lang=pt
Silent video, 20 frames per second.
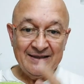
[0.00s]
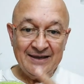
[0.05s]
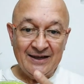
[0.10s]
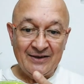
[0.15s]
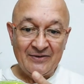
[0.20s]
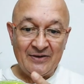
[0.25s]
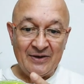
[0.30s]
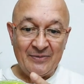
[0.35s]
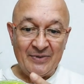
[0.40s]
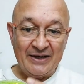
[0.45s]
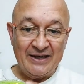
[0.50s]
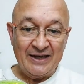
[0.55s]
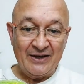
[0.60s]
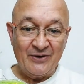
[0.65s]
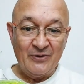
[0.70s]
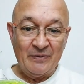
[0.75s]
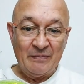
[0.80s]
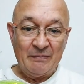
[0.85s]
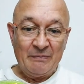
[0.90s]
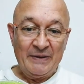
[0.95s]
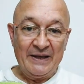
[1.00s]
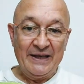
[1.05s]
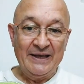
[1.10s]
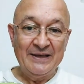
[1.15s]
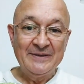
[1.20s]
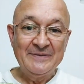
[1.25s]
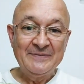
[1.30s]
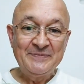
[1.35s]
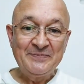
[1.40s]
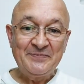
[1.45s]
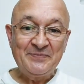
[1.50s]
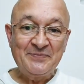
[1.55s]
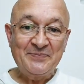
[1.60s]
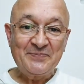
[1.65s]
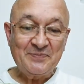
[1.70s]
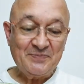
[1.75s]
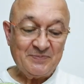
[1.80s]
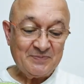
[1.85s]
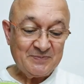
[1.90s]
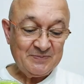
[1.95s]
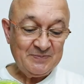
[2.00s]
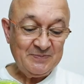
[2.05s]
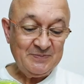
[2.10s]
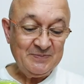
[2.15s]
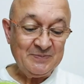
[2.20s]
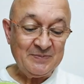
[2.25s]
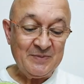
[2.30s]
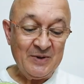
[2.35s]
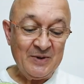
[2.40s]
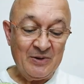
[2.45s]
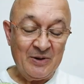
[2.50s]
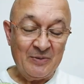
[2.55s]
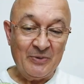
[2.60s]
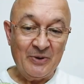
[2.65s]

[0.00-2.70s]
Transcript: Então vamos aqui cumprir a